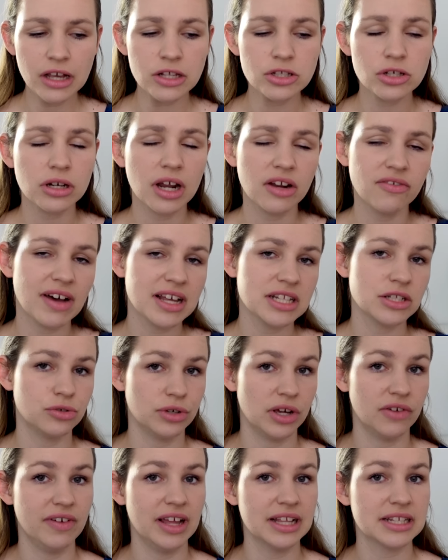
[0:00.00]
sondern was du
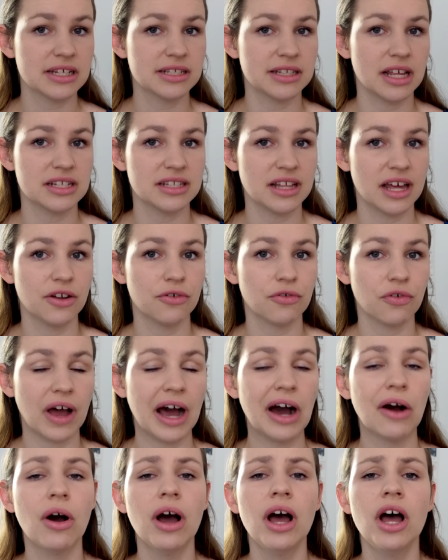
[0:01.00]
ja willst, ist, dass deine
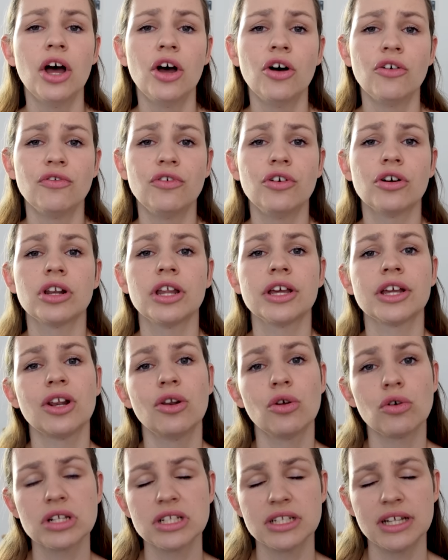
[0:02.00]
Frau wirklich
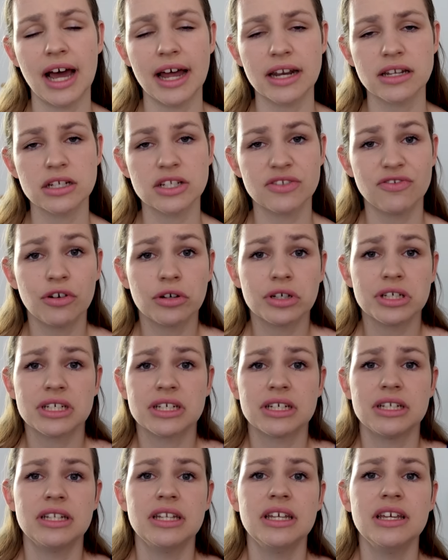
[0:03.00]
Lust hat, es wirklich
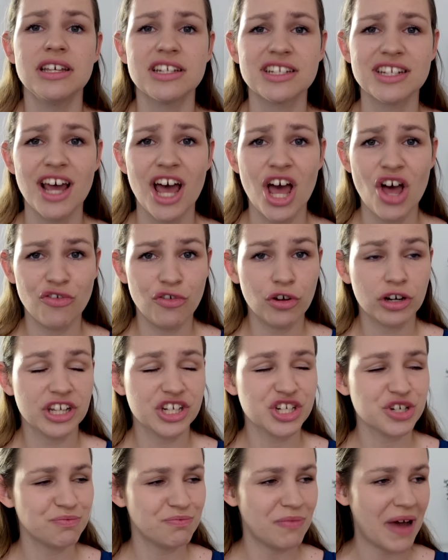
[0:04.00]
genießt,
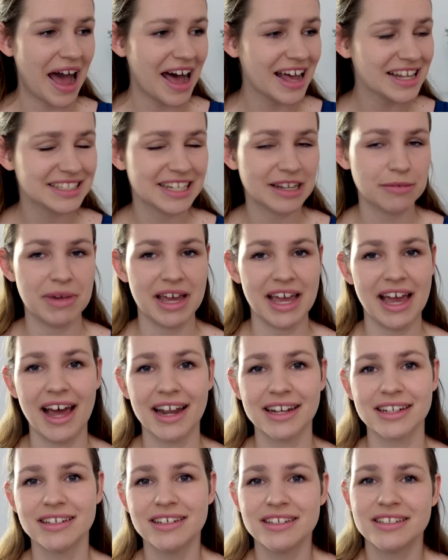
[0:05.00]
wirklich Spaß dabei
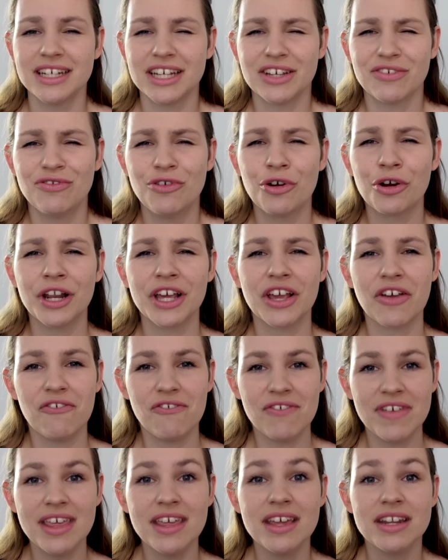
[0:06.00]
hat, ne, dich
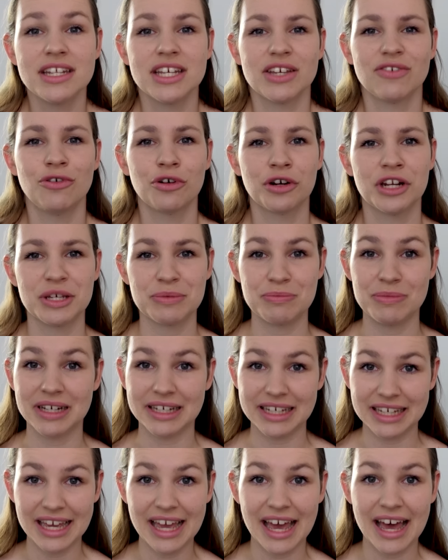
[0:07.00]
wirklich will, dich wirklich
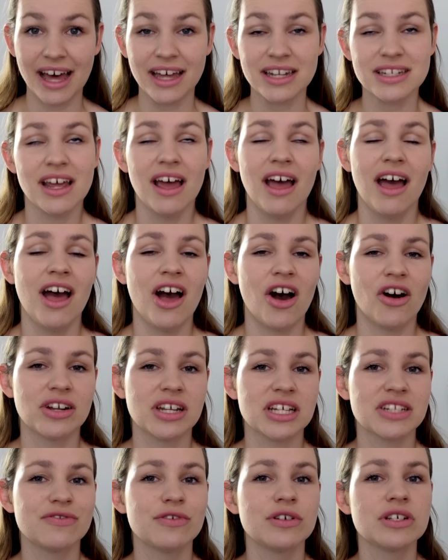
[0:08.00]
begehrt. Und
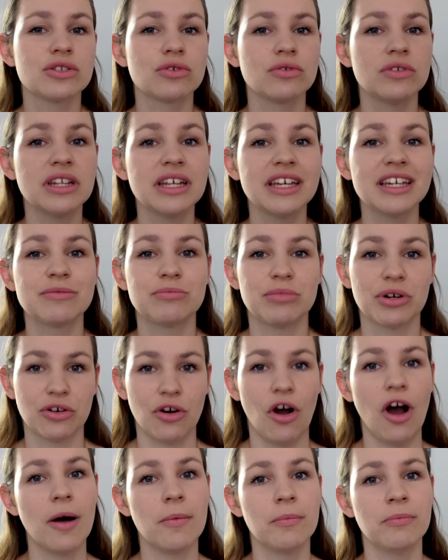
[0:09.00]
das wirst du nicht
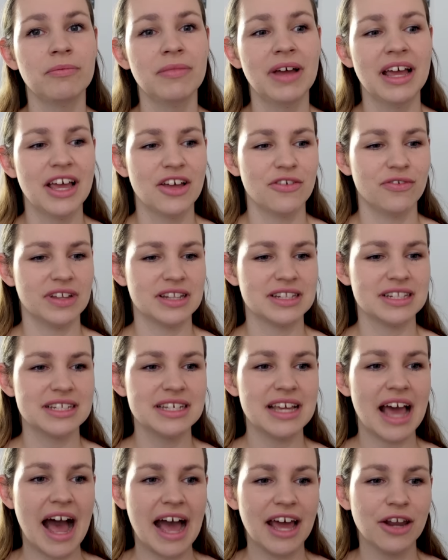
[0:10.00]
bekommen, wenn
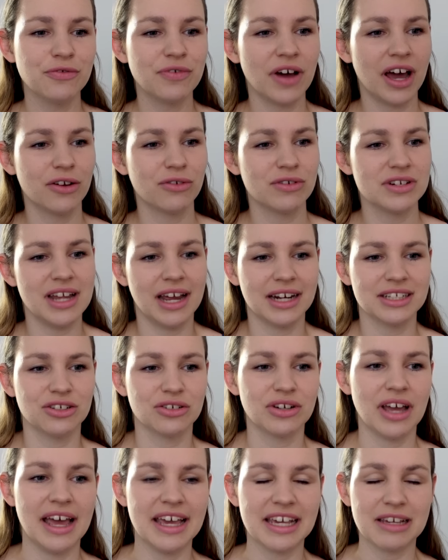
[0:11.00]
sie einfach nur denkt,
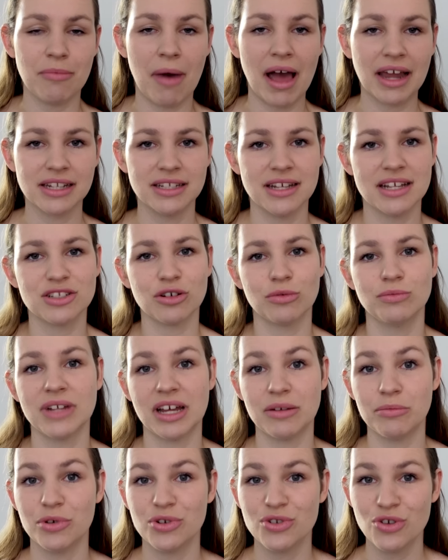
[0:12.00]
okay, ich mache das jetzt, um
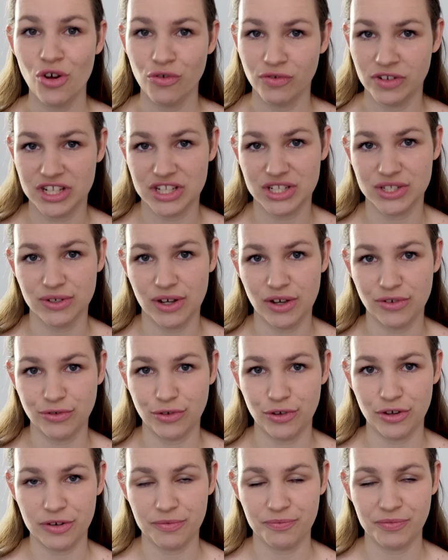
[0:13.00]
dein Bedürfnis zu
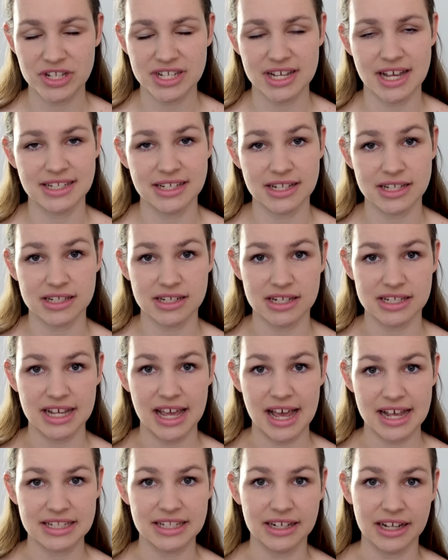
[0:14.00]
erfüllen. Das heißt, das ist das
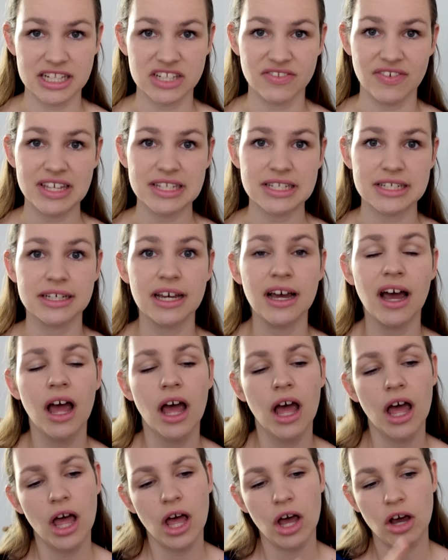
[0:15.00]
erste ganz Wichtige.
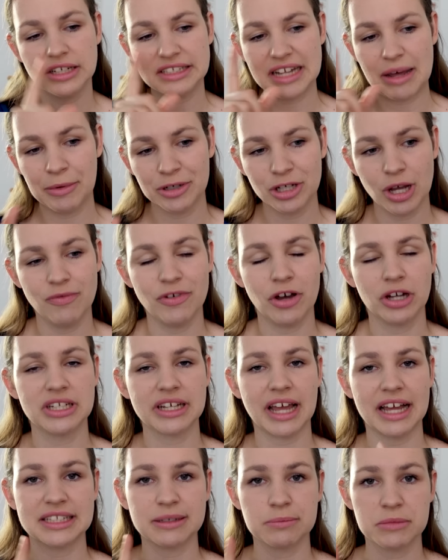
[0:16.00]
Und damit kommen wir auch
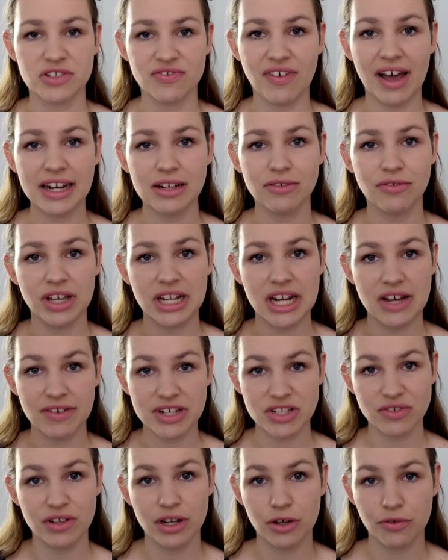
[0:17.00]
direkt zum zweiten Fehler,
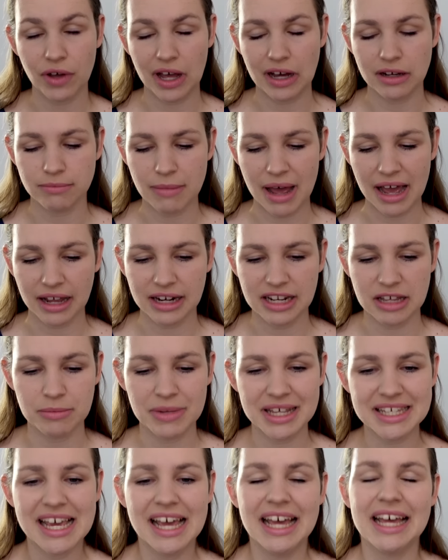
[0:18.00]
was viele Frauen machen,
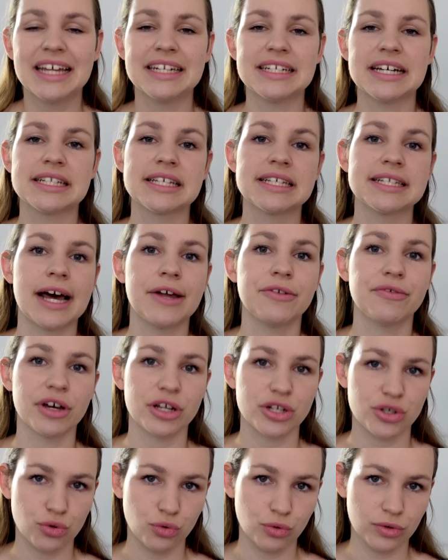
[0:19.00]
nämlich, dass sie es
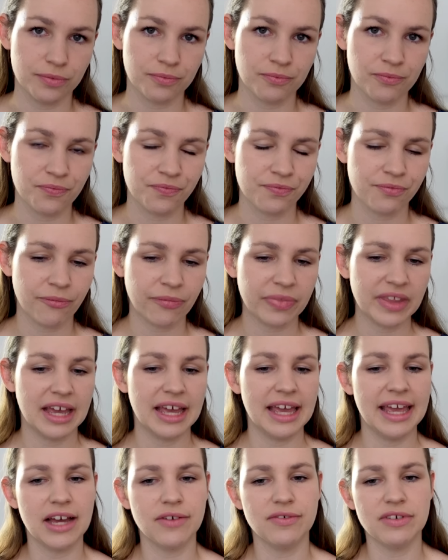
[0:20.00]
einfach tun
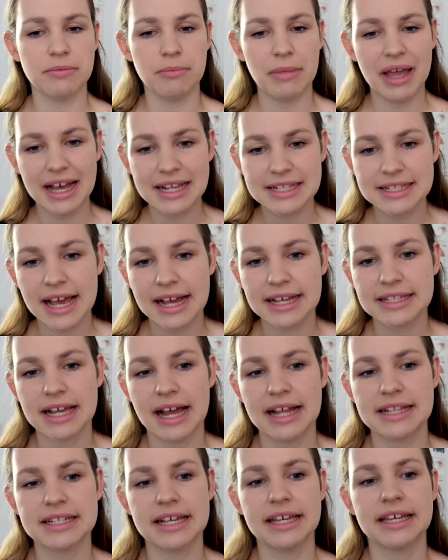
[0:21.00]
er will mehr Sex
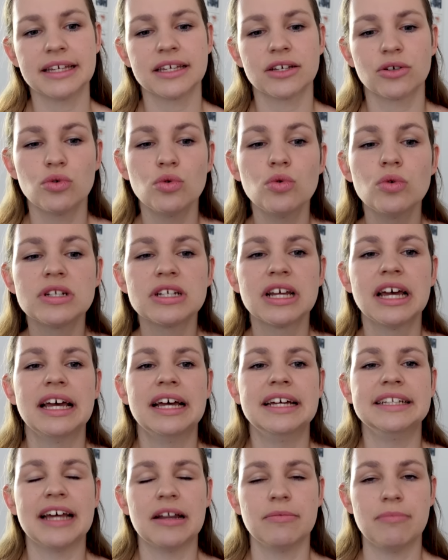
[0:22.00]
als ich, gut,
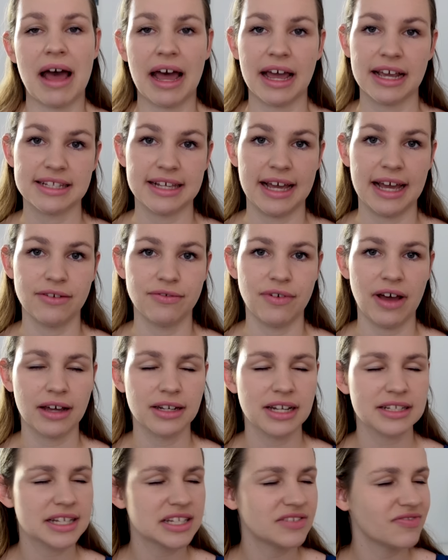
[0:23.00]
dann mache ich es einfach.
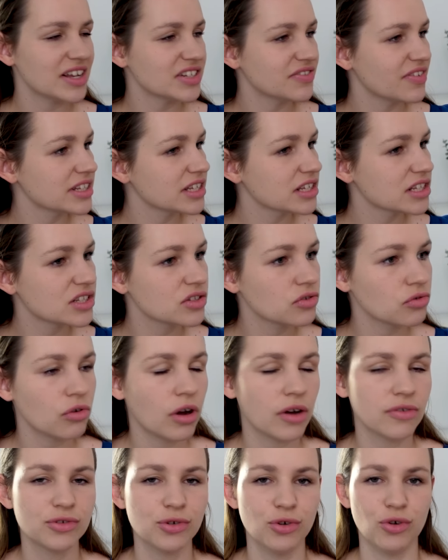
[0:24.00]
Das ist was, was ich
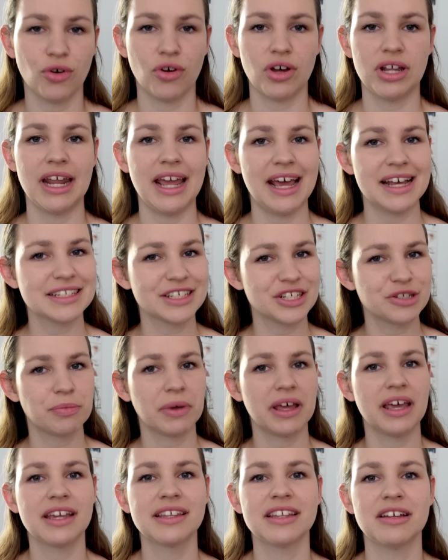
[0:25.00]
so oft höre. In
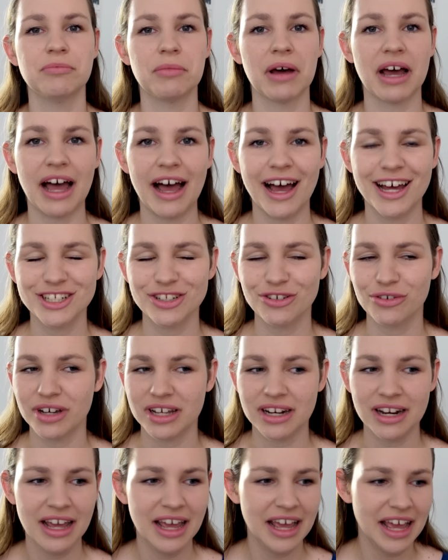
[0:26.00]
Erstgesprächen, in
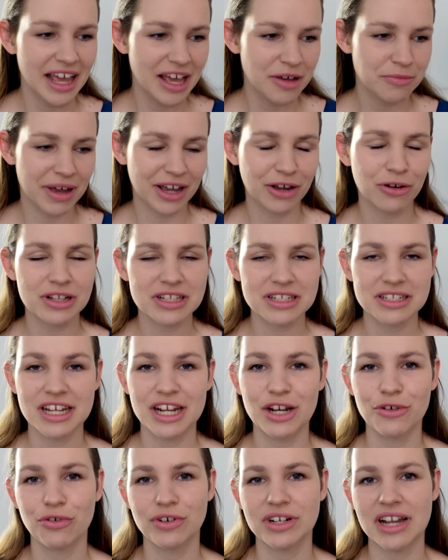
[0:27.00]
Beratungen, bei kurzen
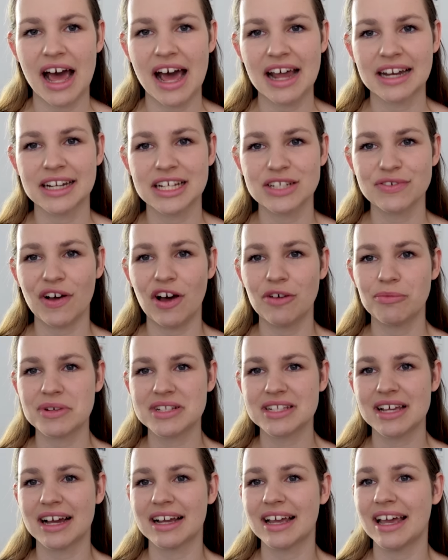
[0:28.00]
Telefonaten, dass Frauen mir
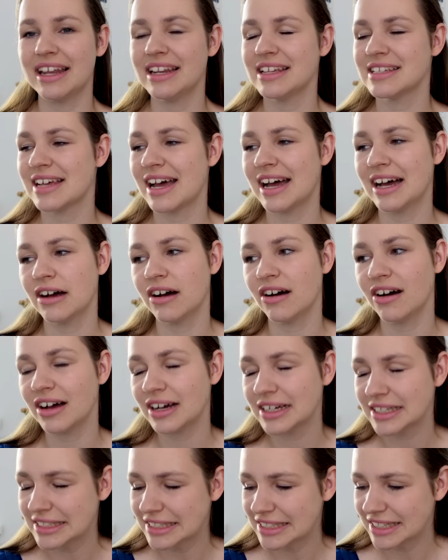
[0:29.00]
sagen, hey Lisa, oh,